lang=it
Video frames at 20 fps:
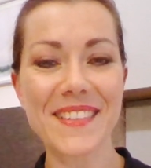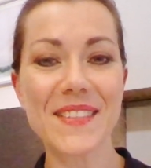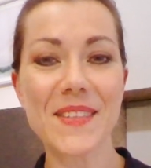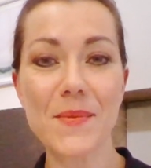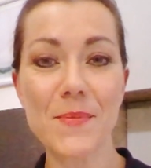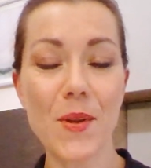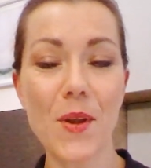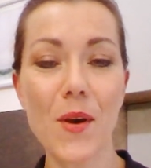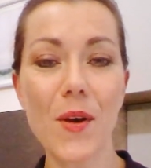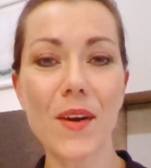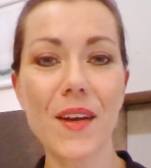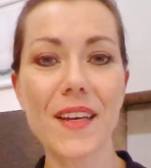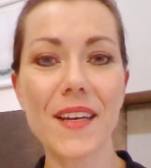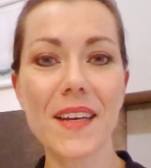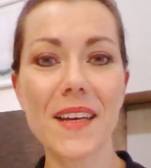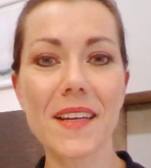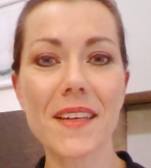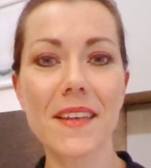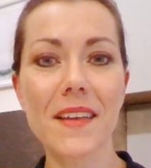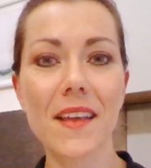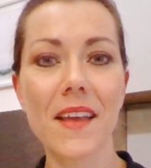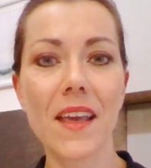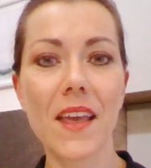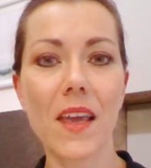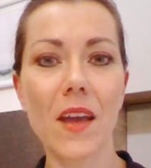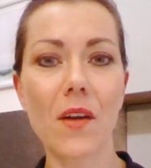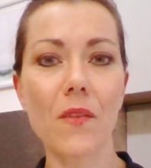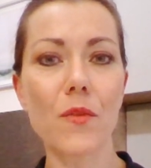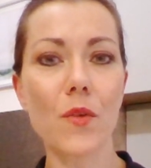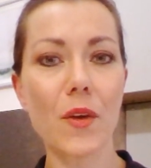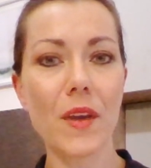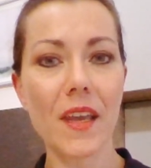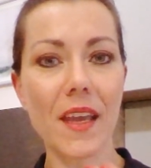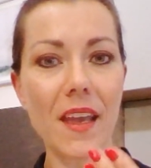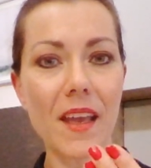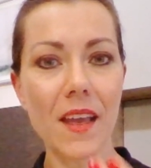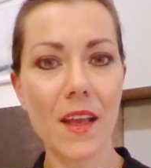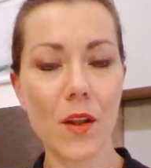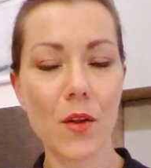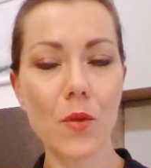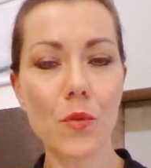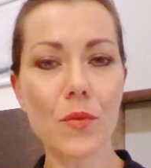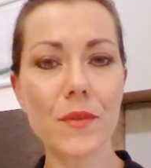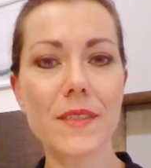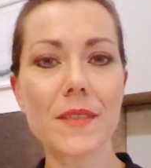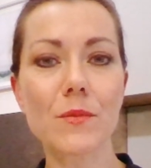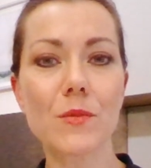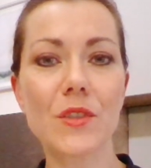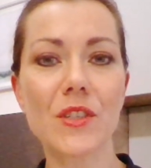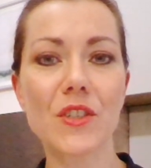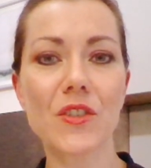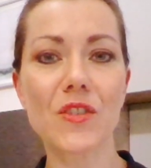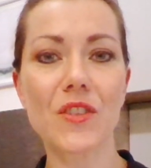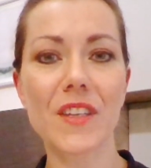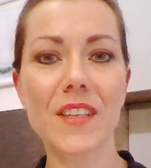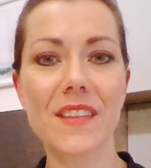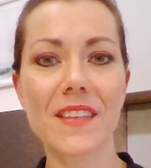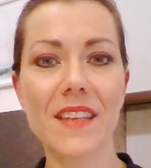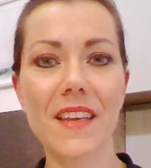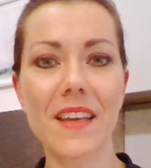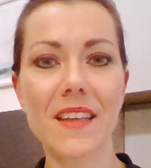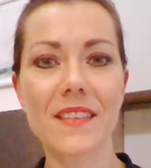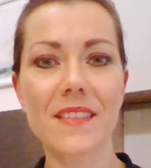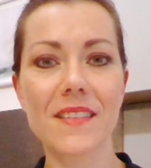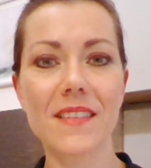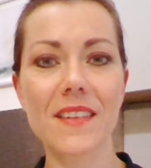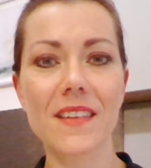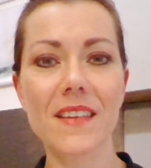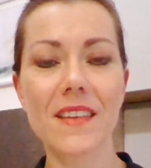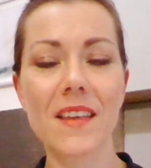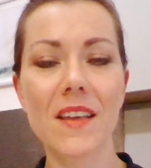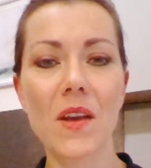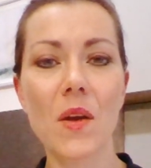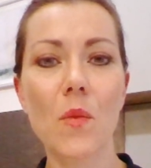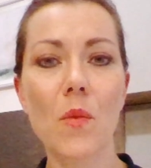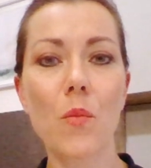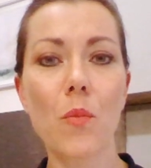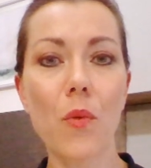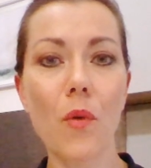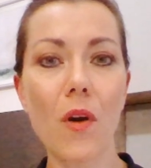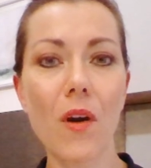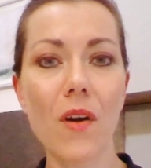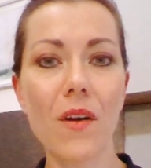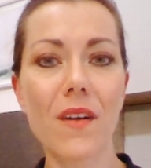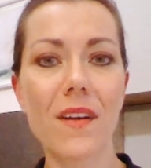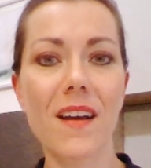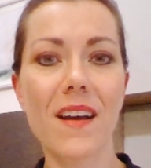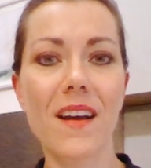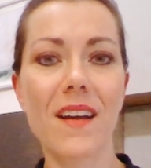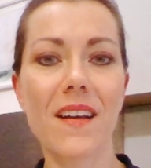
si blocca è ovvio che l'ultimo discendente può